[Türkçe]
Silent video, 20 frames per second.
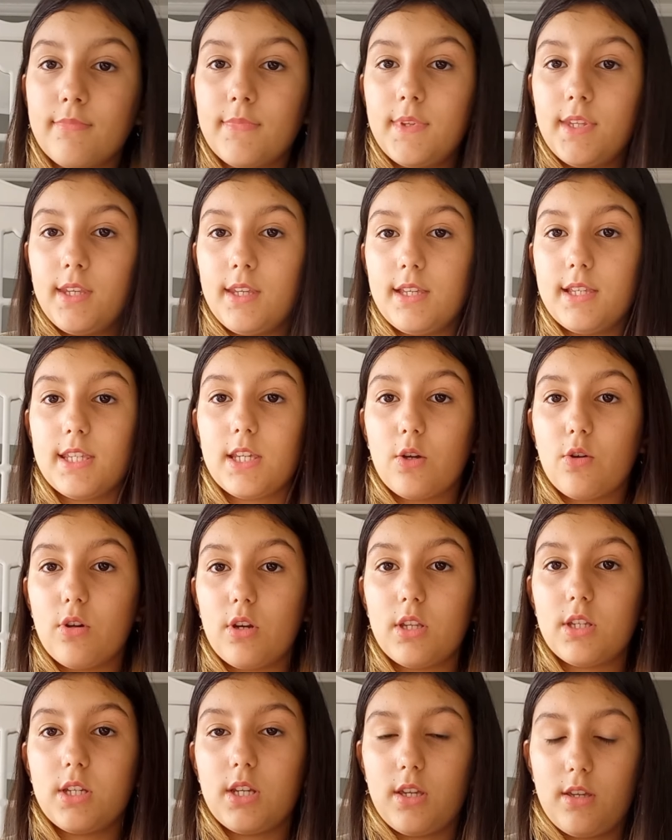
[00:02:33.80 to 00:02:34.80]
İngilizce,
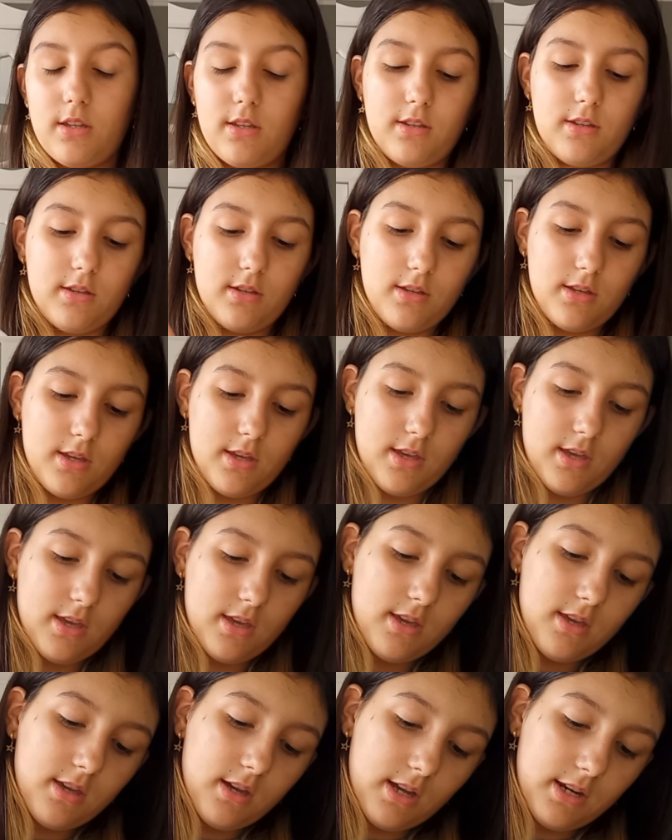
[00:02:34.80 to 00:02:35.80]
Korece
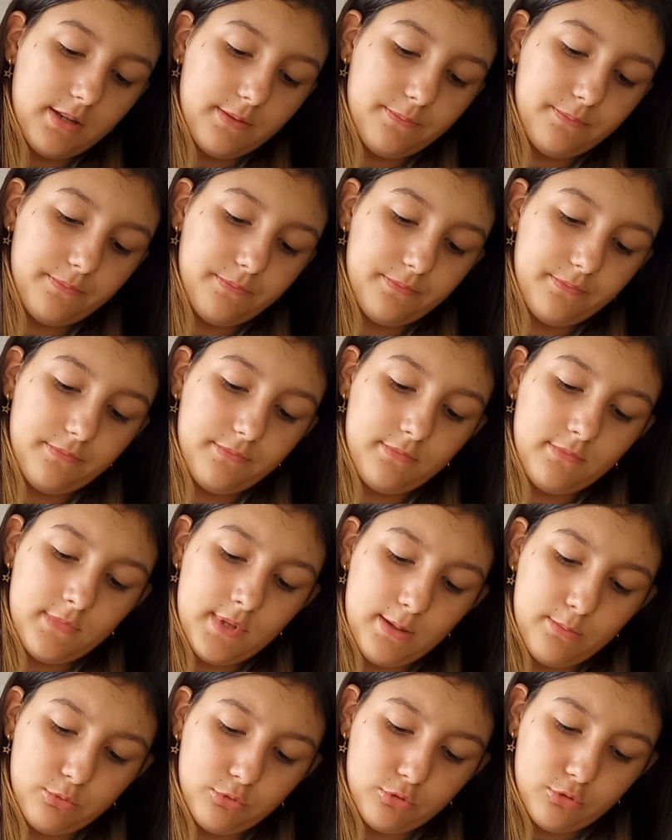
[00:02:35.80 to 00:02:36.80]
ne,
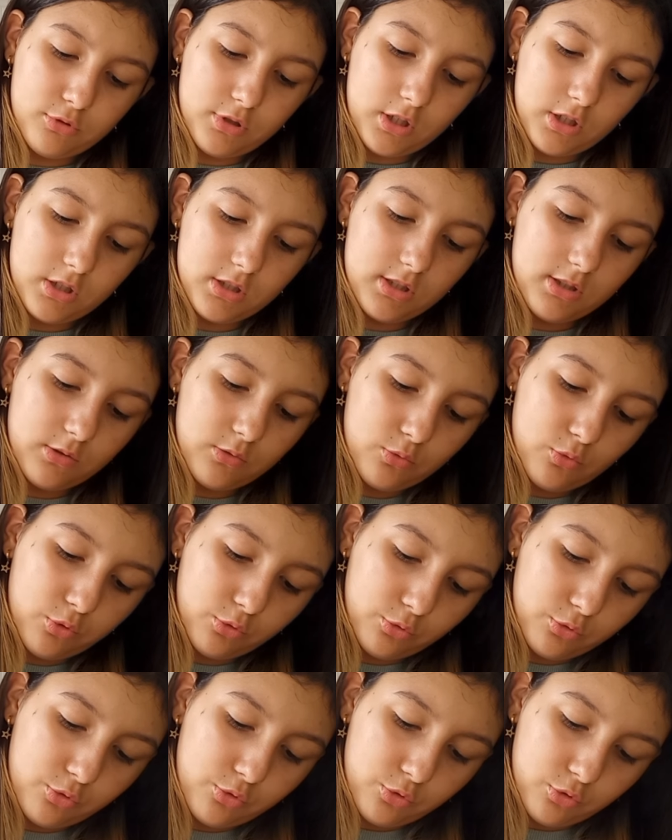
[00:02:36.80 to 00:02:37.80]
ne bulursanız
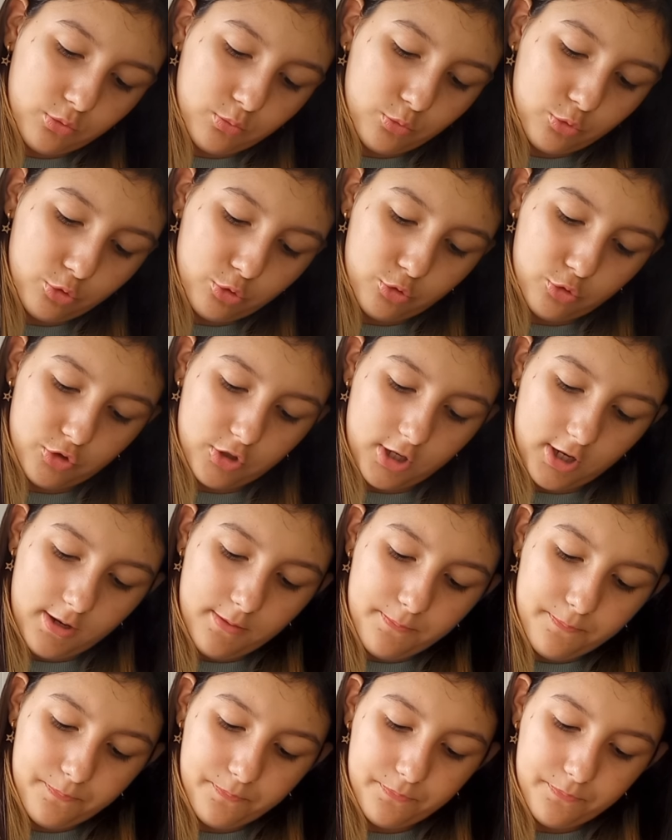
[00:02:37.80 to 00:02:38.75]
konuşuyorum Rusça.